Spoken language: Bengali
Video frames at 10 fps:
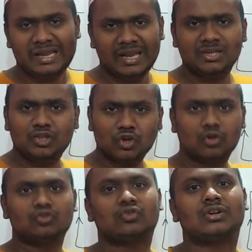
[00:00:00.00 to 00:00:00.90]
এই যে
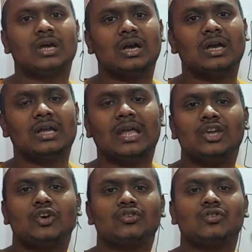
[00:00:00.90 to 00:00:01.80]
সংযোগটা
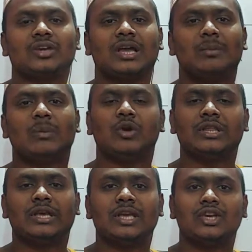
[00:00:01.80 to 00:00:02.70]
এই সংযোগটাকে আমরা বলে
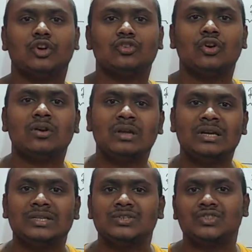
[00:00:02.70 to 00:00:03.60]
থাকি কি সংযোগ
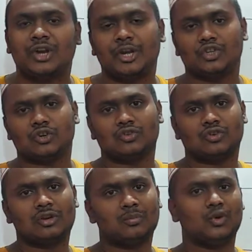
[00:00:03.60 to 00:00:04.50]
শ্রেণী
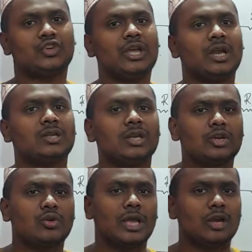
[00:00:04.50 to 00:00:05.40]
সংযোগ প্রিয় শিক্ষার্থীটা
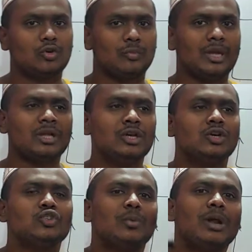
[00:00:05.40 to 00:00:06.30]
একটু খেয়াল করবে
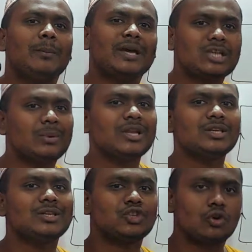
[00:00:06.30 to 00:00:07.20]
তোমার বাসা
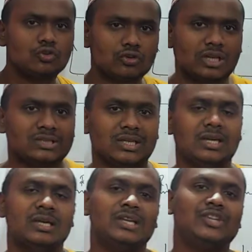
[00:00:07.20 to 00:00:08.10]
বাড়িতে যে সংযোগটা আছে
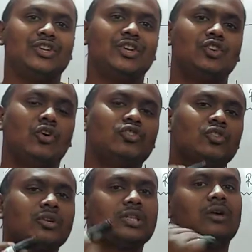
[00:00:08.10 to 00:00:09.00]
সেই
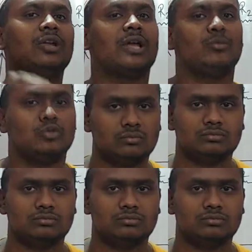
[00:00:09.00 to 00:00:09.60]
সংযোগটা তাহলে কেমন